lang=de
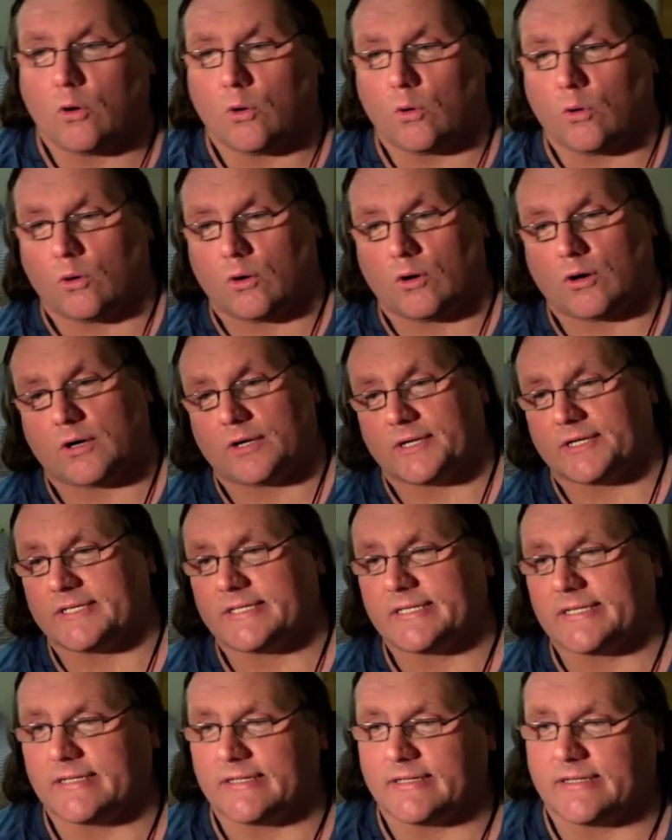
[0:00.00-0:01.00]

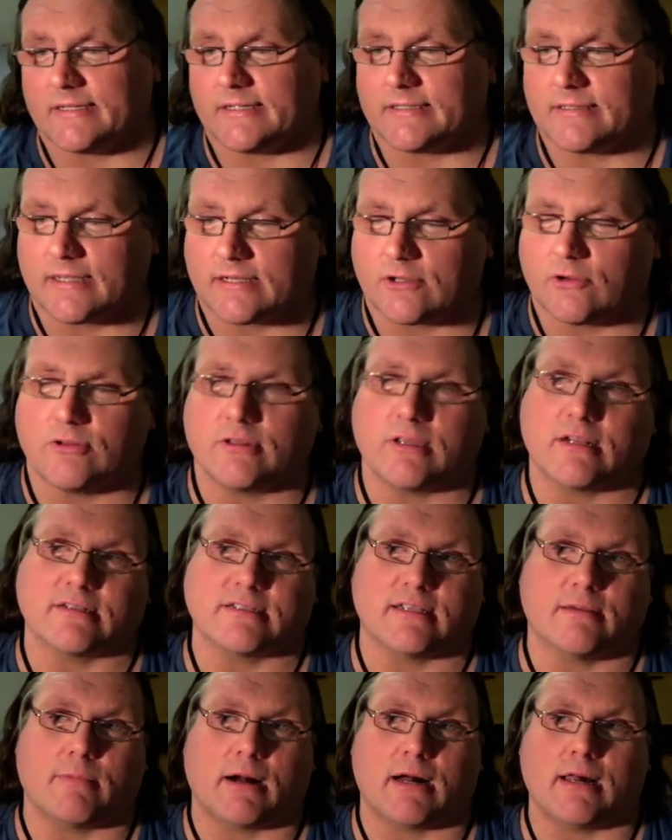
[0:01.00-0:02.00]
Und äh, dann könnt ihr das
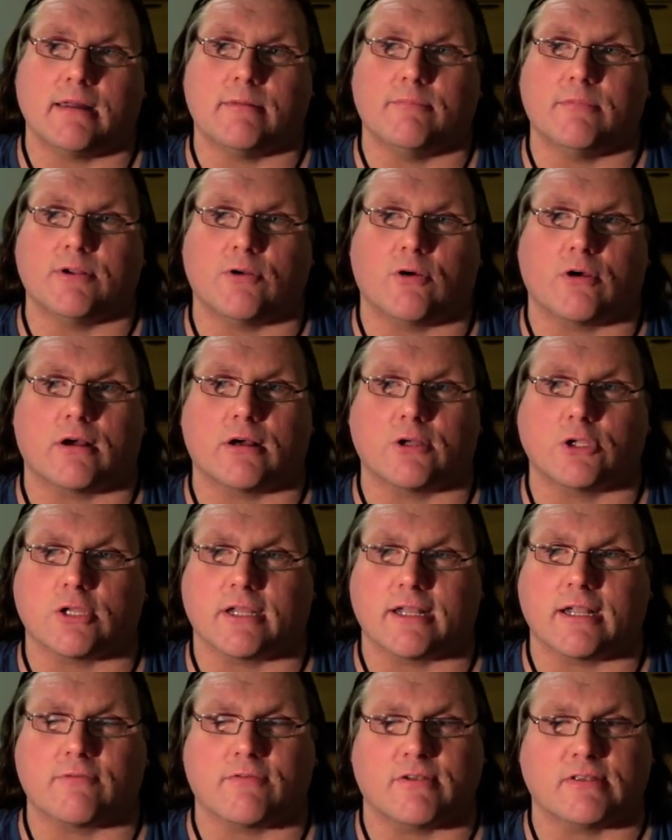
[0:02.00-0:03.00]
ja mal mit eurer
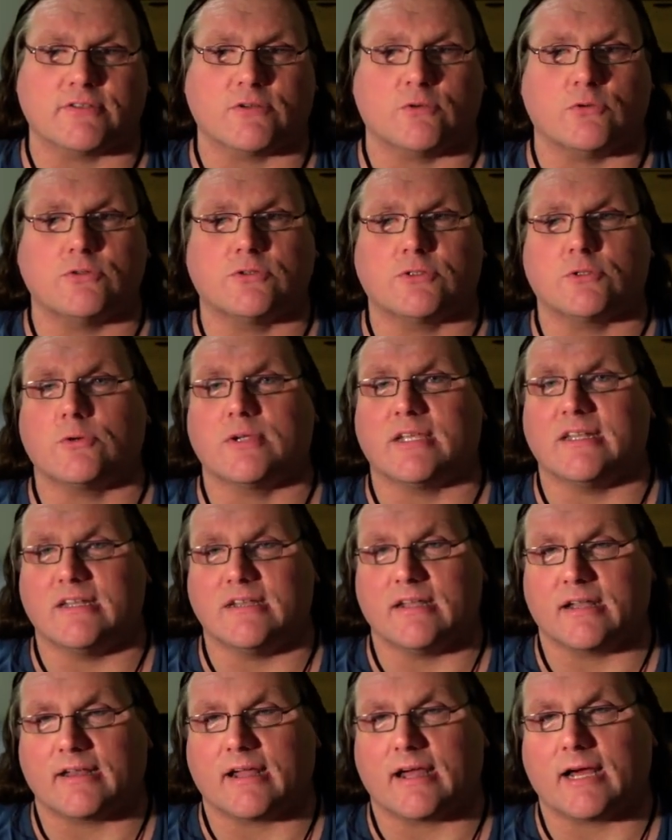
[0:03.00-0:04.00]
Standardversion, so ihr die
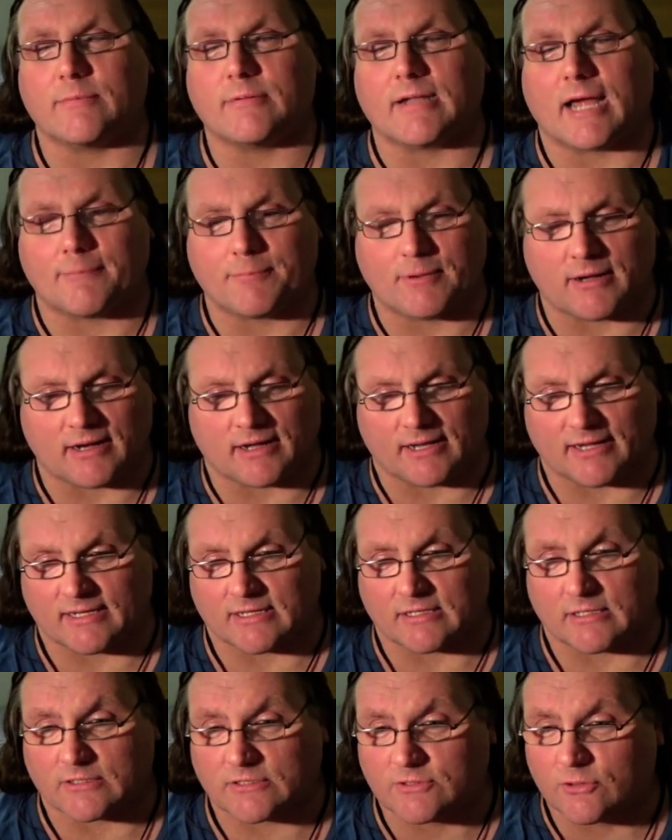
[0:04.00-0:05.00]
dann habt,
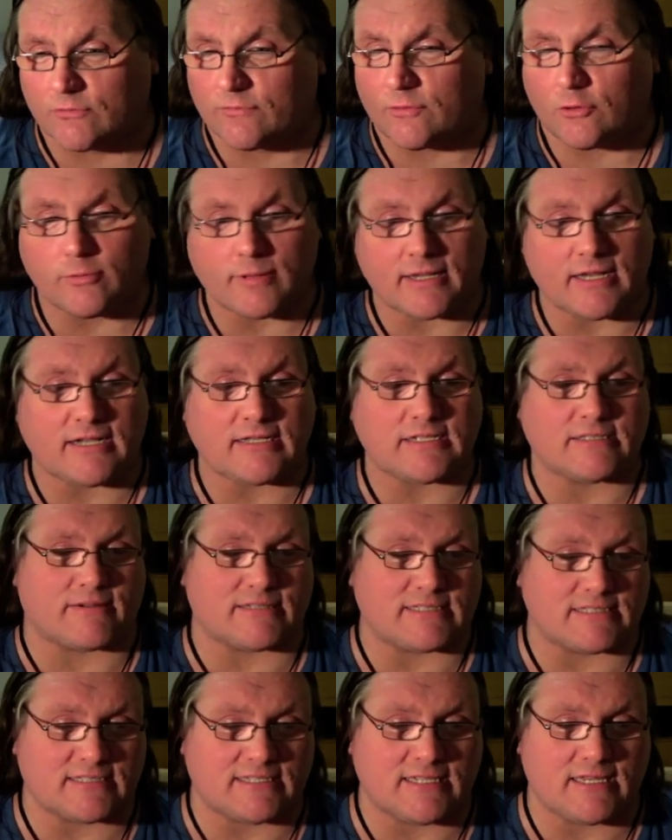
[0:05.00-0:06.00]
abgleichen. So, worum geht es?
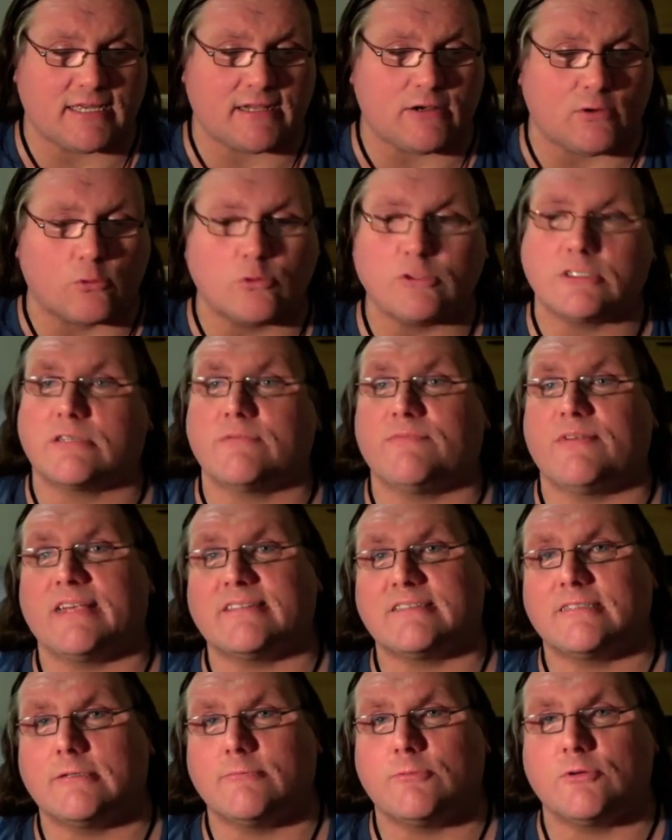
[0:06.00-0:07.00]
Was ist hier los? Wer
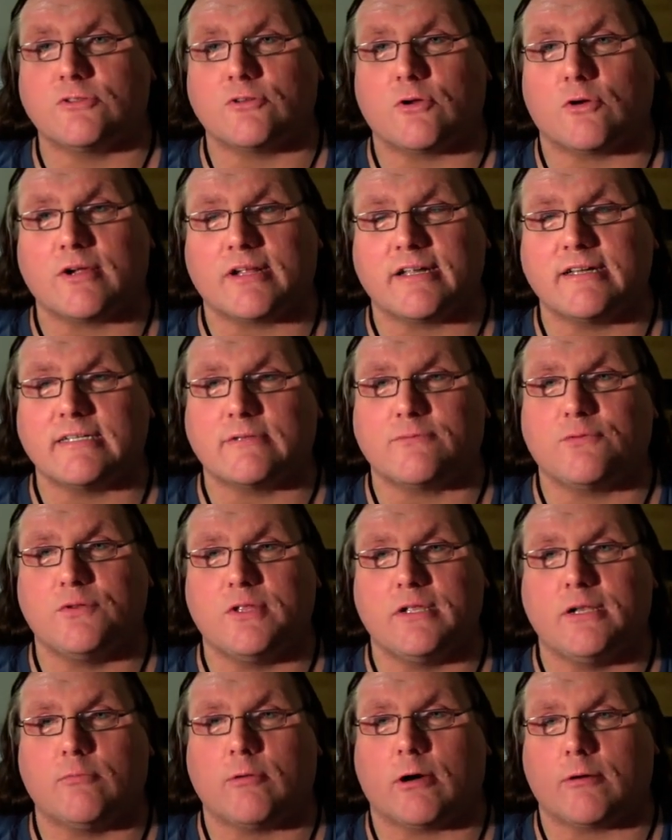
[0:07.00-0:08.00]
sind die bösen Onkels? Für
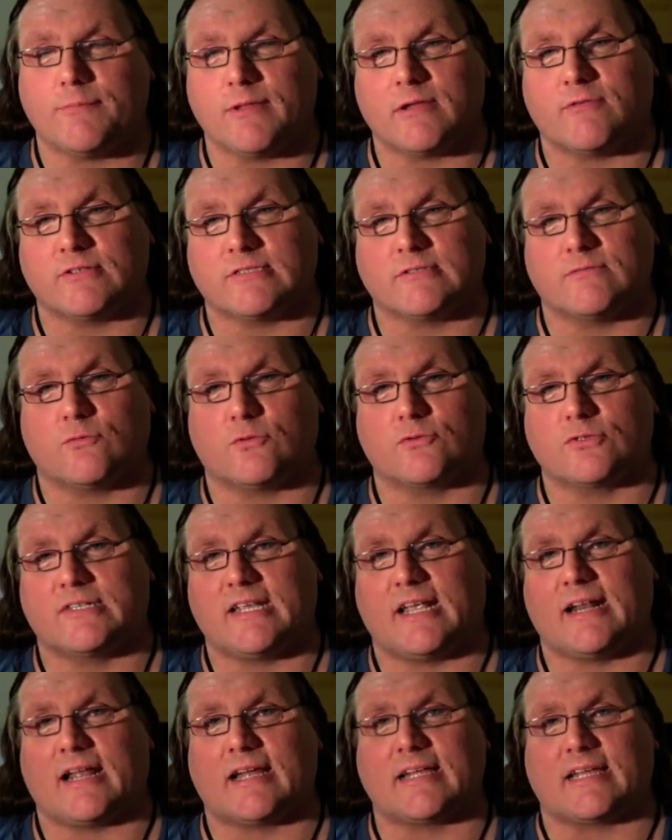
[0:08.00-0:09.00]
die, die überhaupt nicht wissen, wo es
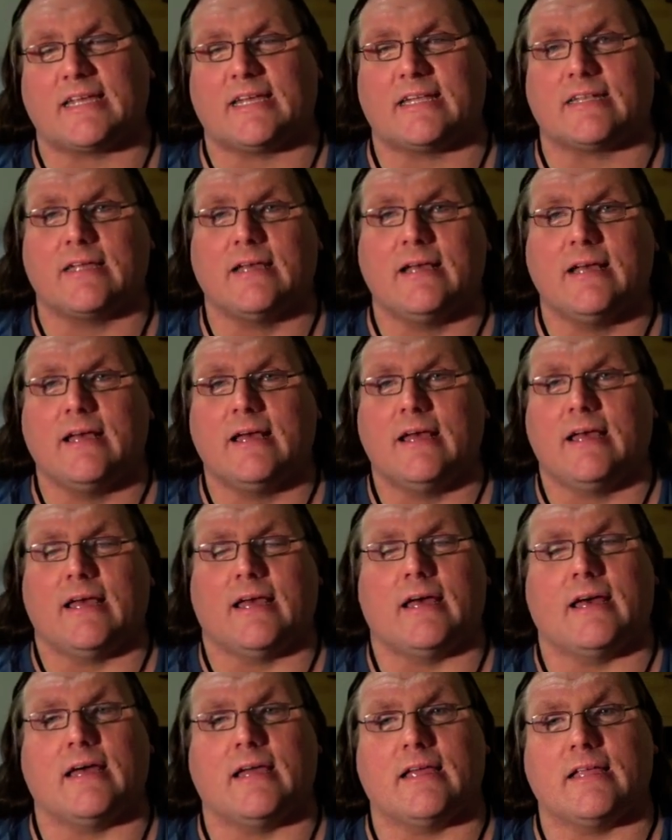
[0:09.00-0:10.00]
hier lang geht.
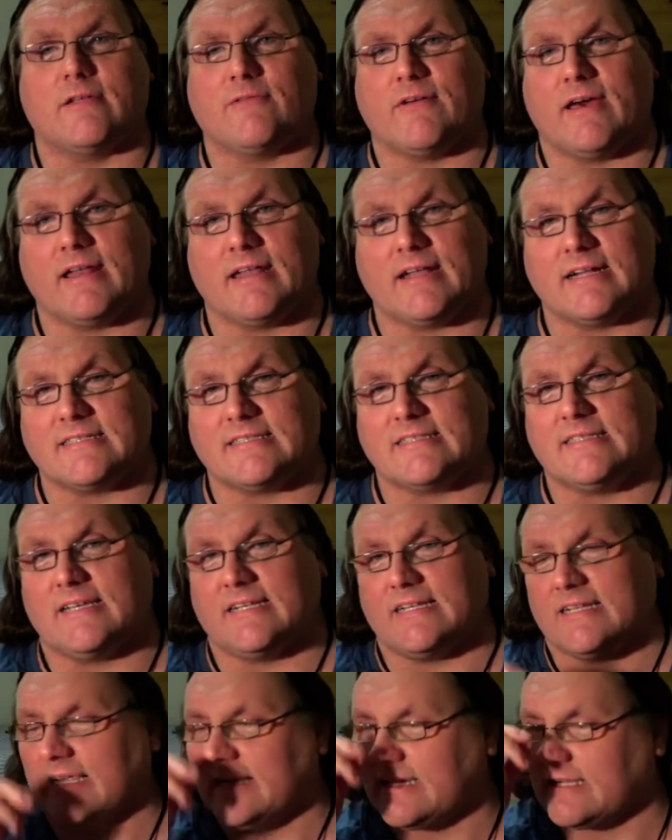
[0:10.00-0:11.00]
Äh, ich werde jetzt
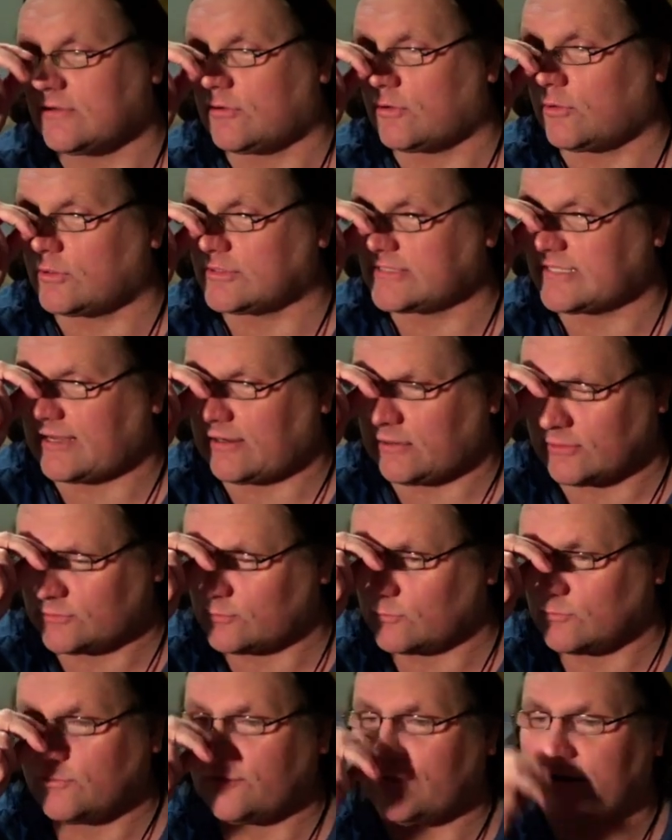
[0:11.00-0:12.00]
hier nicht groß
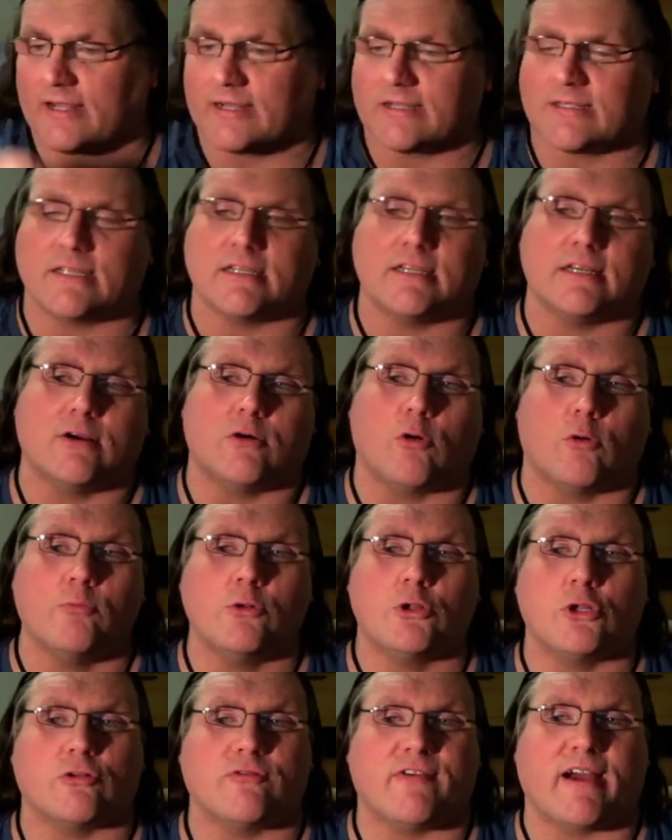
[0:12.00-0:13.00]
ausufernd, äh,
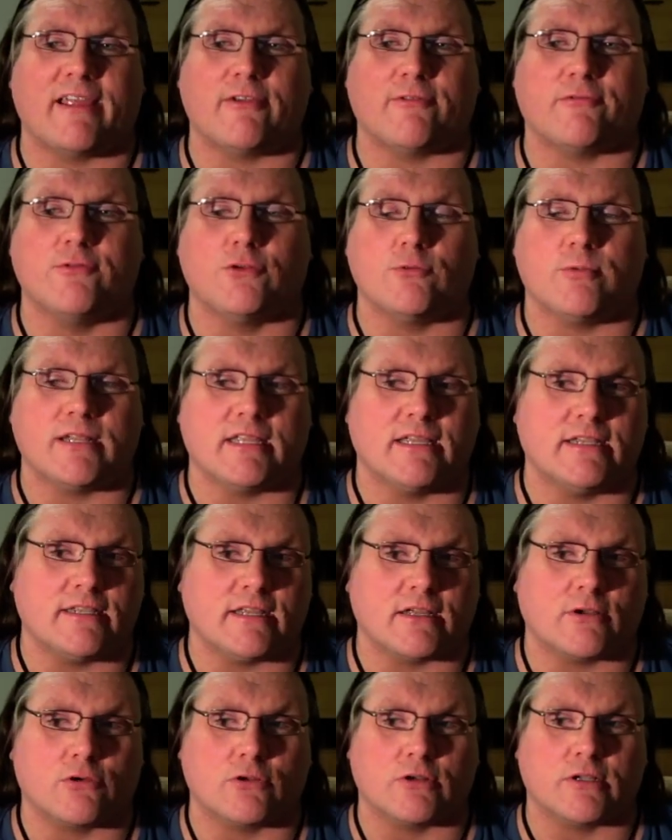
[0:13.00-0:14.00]
umschweifend über die
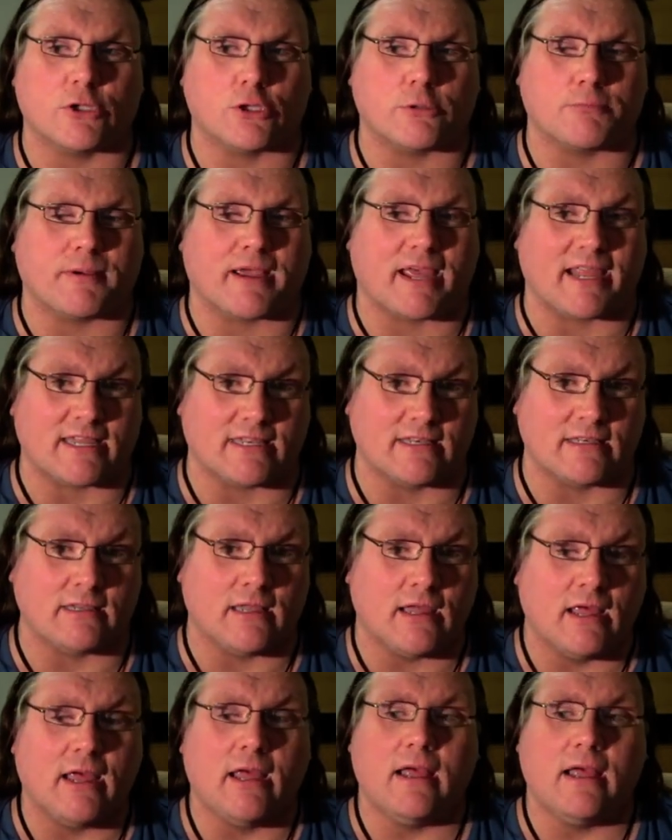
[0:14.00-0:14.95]
Hintergründe sprechen.